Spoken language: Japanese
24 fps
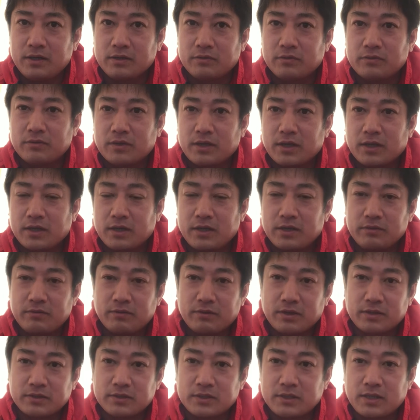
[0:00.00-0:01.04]
届けたりと
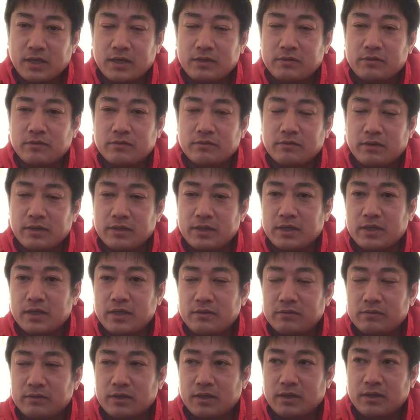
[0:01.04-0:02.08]
か伝えることができ
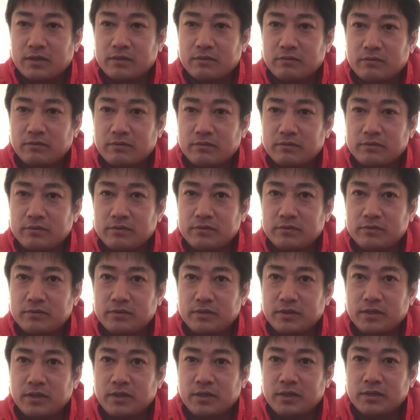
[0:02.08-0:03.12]
るんだなというふう
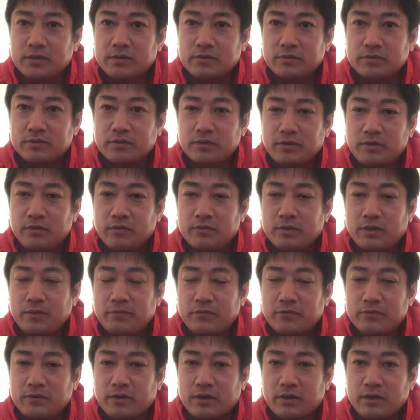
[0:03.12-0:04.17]
に、そうするといろんな
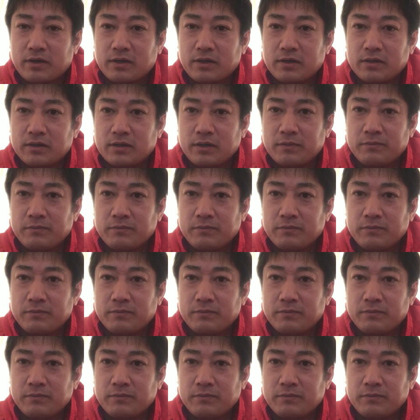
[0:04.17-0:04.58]
ものが